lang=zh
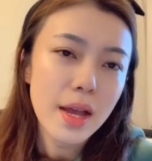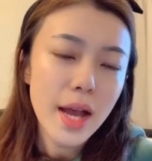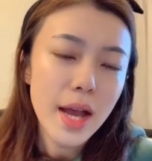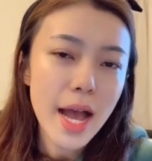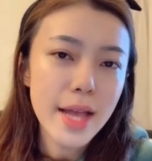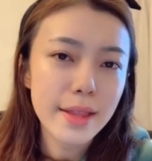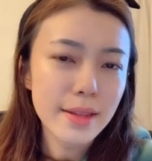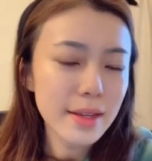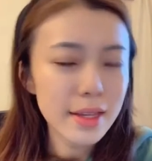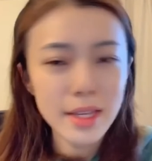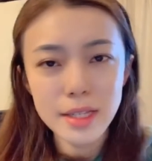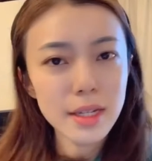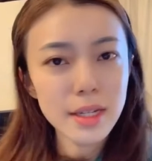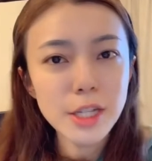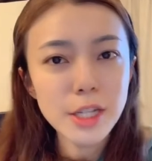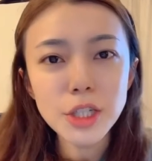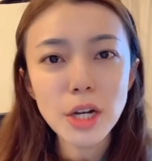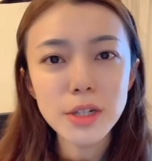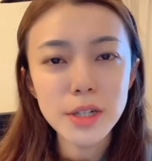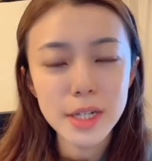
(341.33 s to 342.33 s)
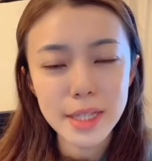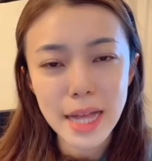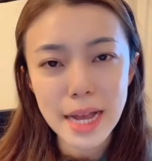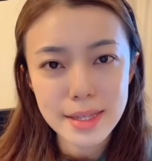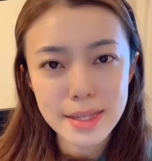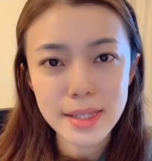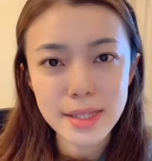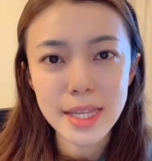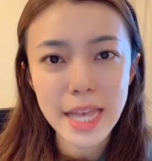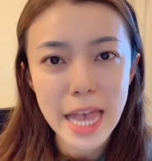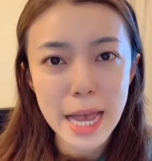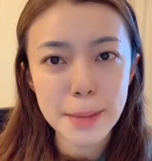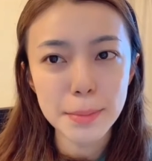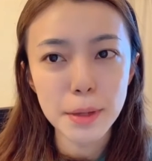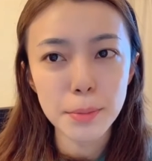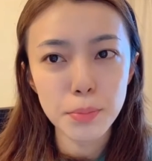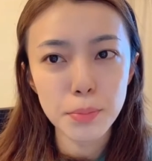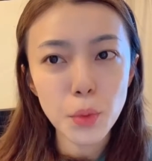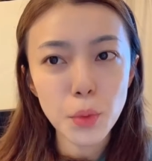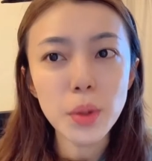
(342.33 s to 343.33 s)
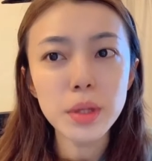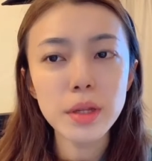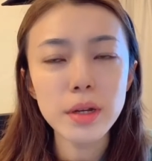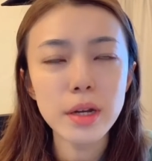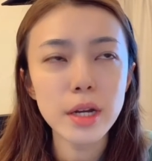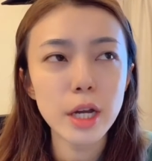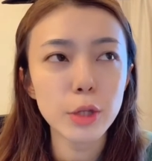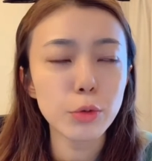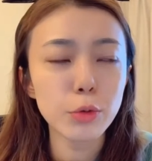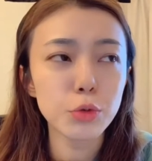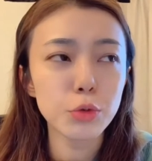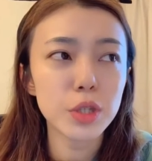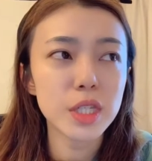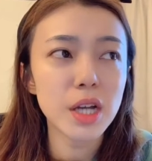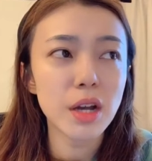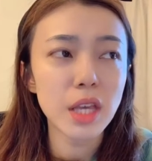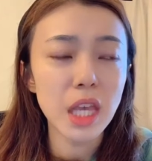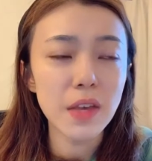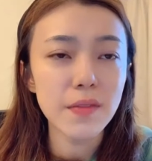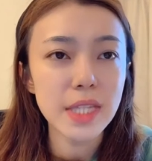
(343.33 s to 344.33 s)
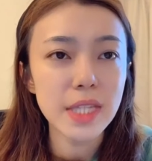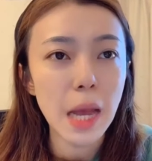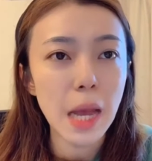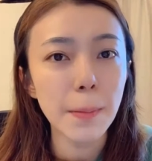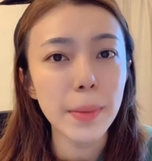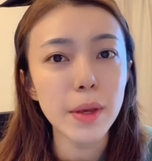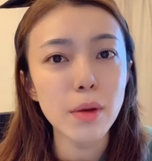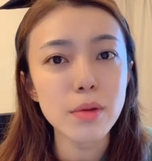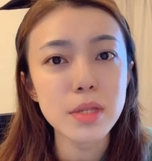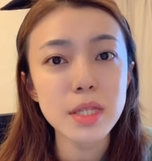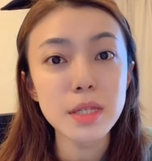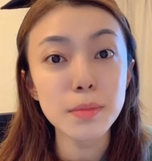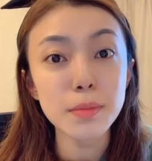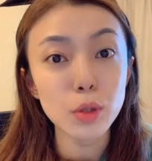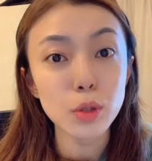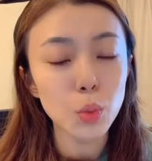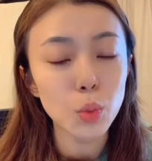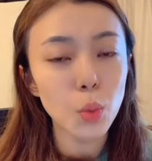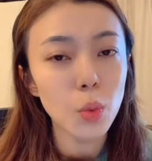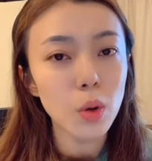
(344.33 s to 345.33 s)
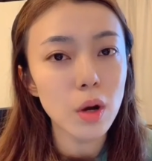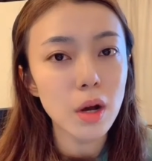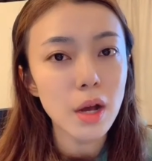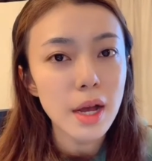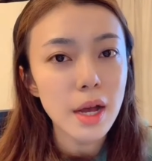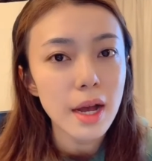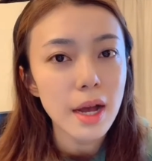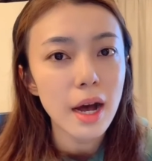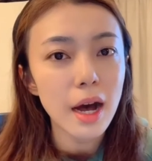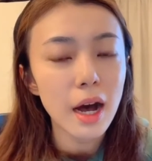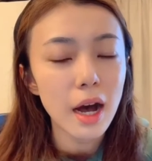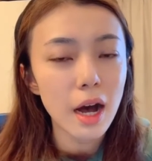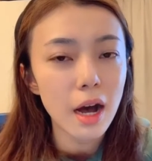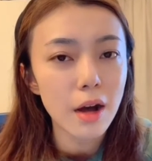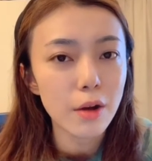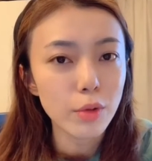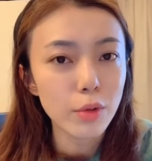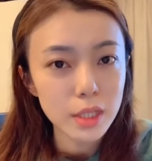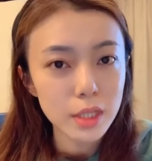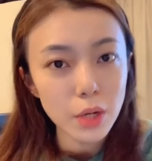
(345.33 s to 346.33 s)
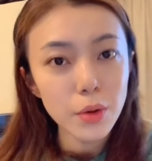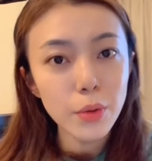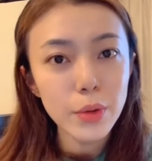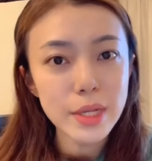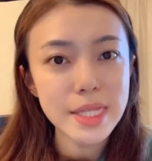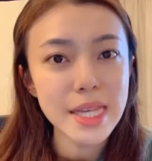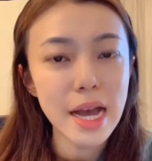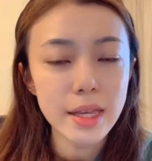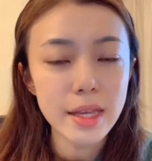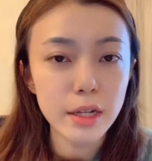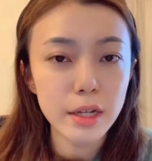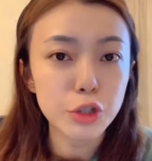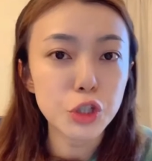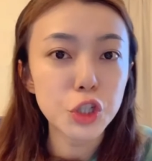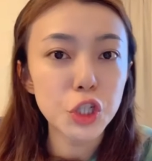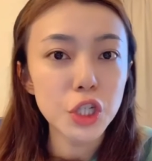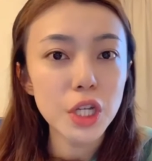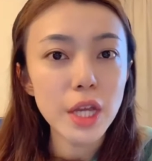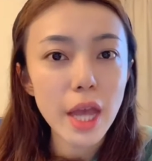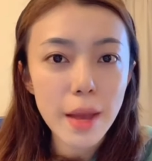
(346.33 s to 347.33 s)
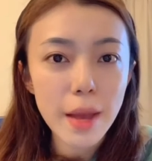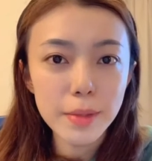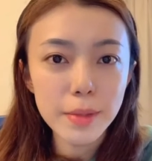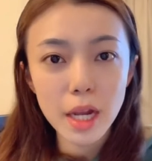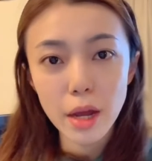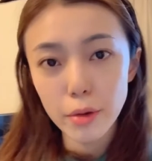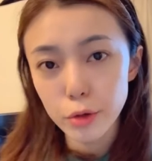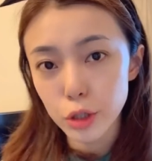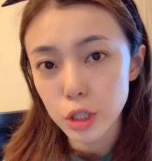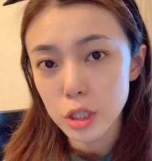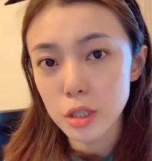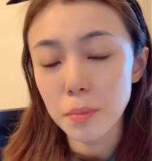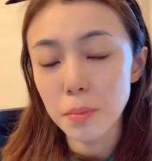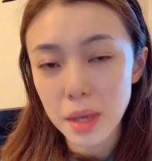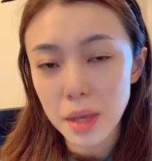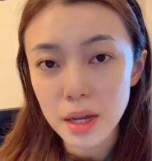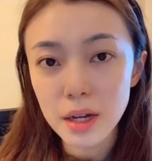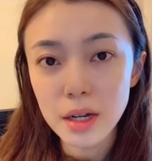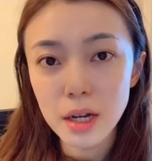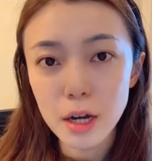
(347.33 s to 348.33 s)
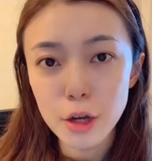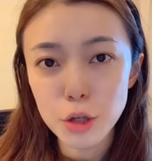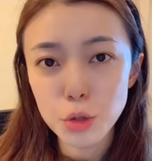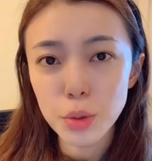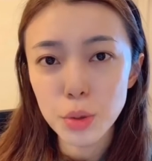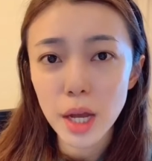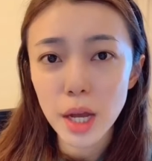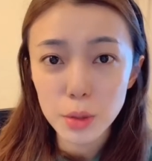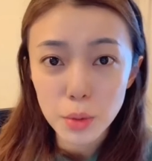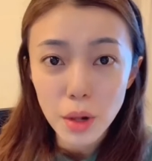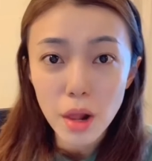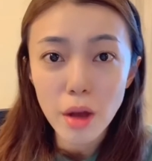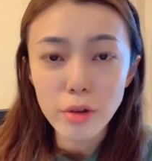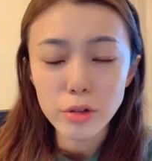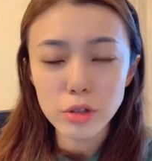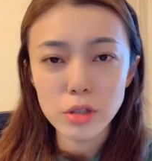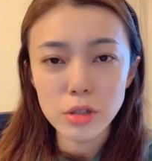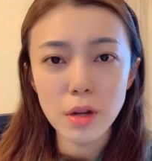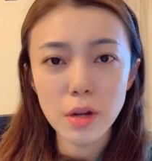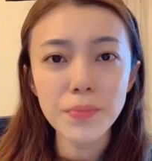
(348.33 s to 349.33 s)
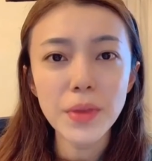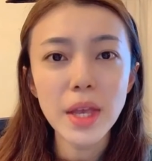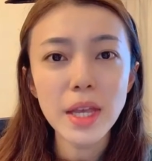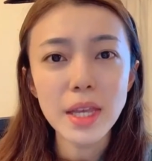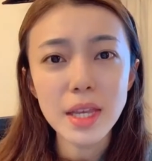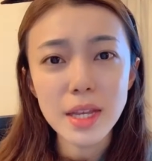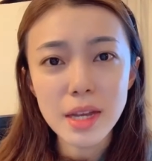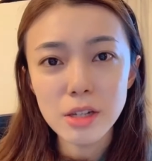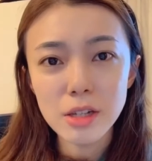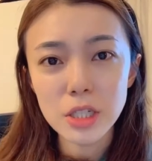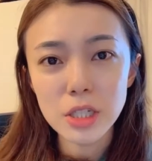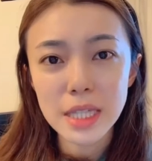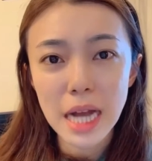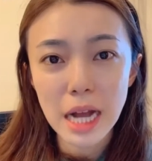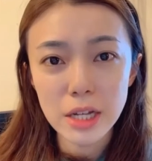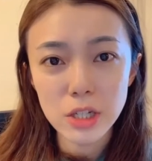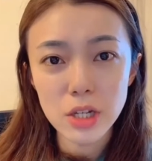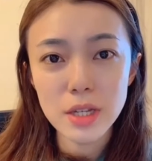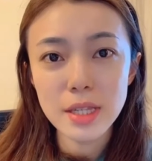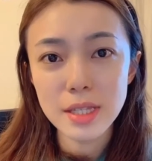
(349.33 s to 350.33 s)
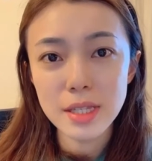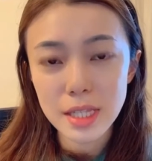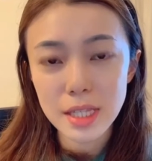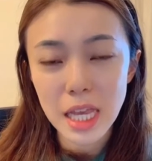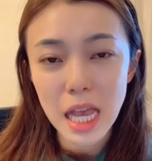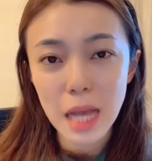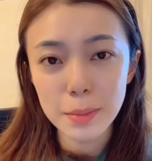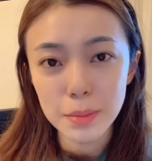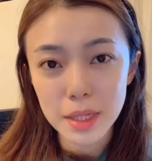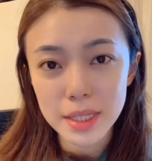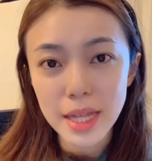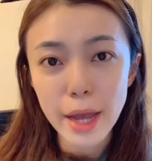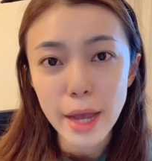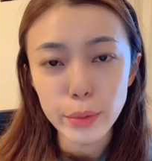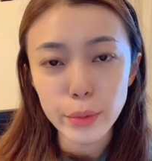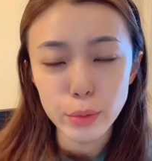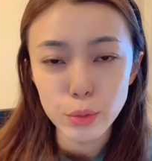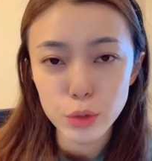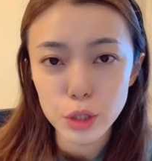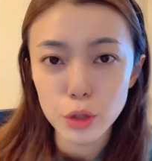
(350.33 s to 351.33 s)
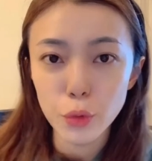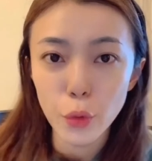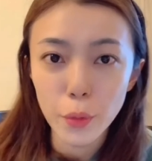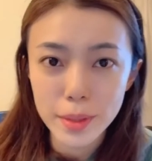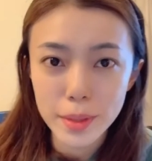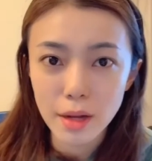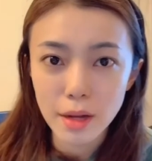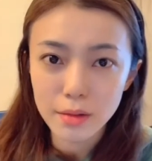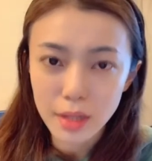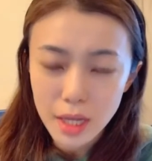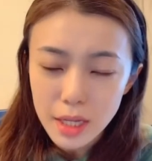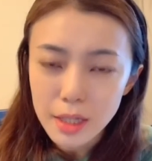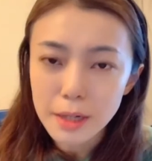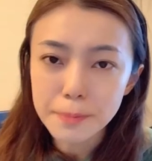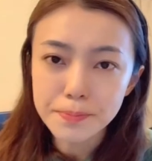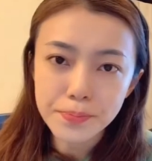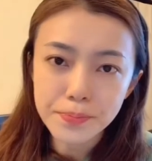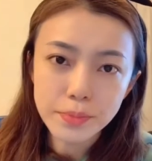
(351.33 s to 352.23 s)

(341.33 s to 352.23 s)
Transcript: 很已经很少人拿 CM 了，不过呢，很多学校因为它没有这么多啊，我待会儿会讲一个 GM 的老师的名额，所以很多老师呢依然是拿着 CM 的待遇，就是会比较低的。